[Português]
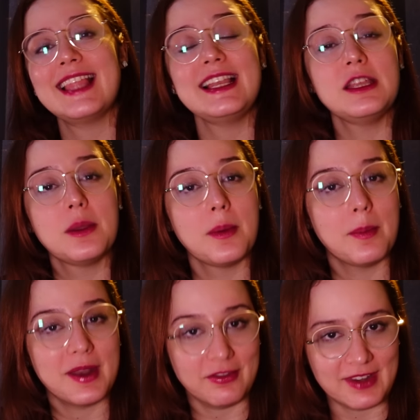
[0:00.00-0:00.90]
dali
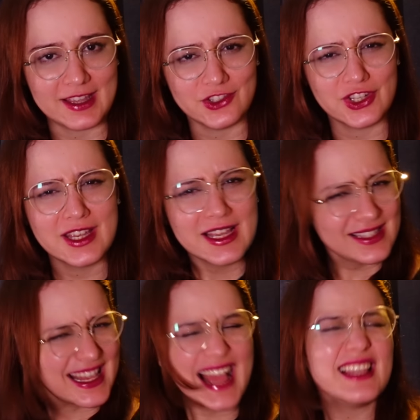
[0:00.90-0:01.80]
para frente.
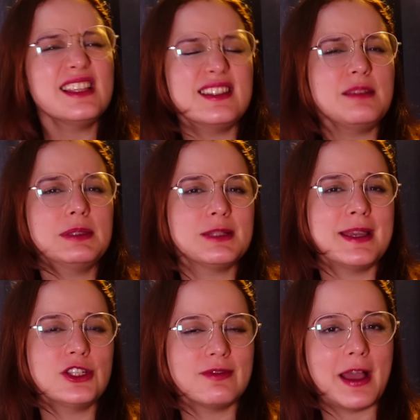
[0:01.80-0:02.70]
Será que ele
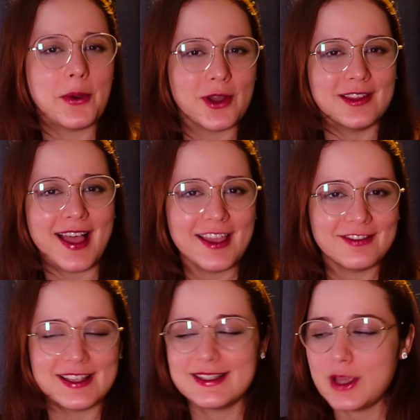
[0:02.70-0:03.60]
simplesmente vai acordar e
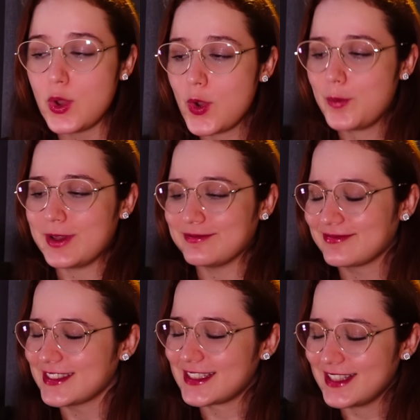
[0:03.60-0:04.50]
vai ser, opa,
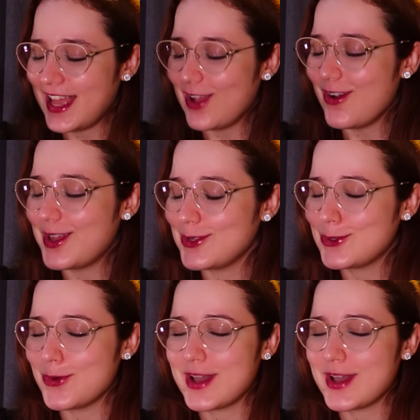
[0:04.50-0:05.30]
agora eu sou um